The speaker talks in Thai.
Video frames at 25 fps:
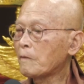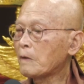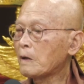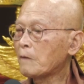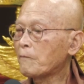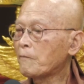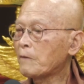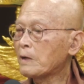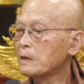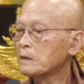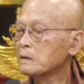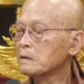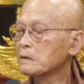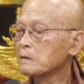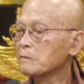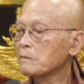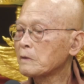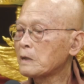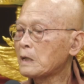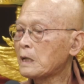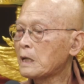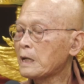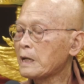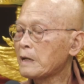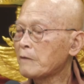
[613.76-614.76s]
วัด
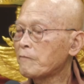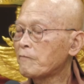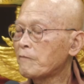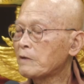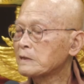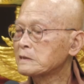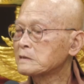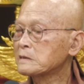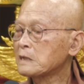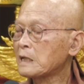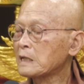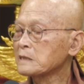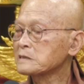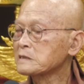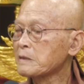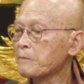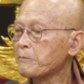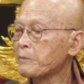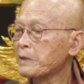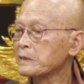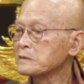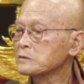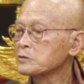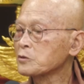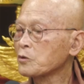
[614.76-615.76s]
อะไรวัจนสัม
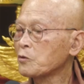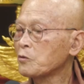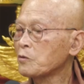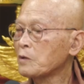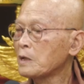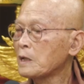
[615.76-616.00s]
ผัสโซ